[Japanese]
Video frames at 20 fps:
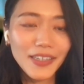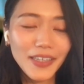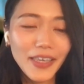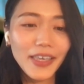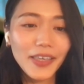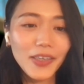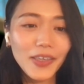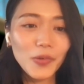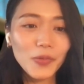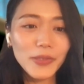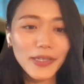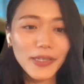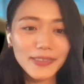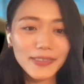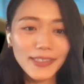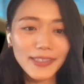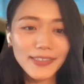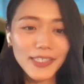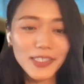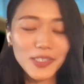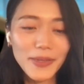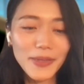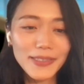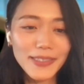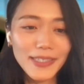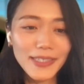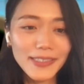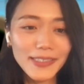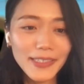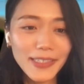今日たくさん説
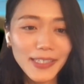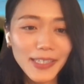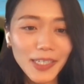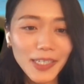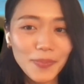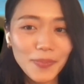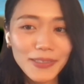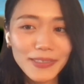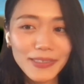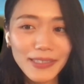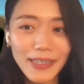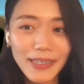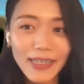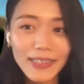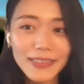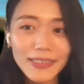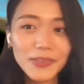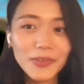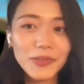明させていただきましたが、